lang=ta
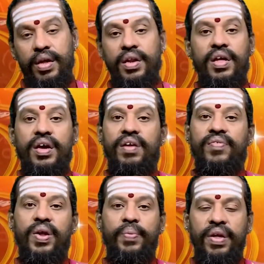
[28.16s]
இன்று
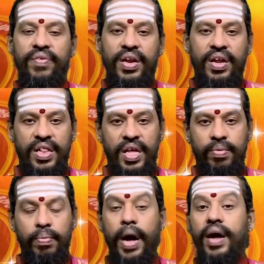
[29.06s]
நீங்கள் வழிபட வேண்டிய
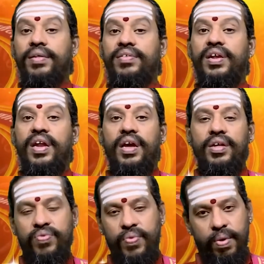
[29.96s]
தெய்வம்
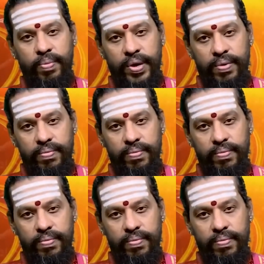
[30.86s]
ஆஞ்சநேய சுவாமி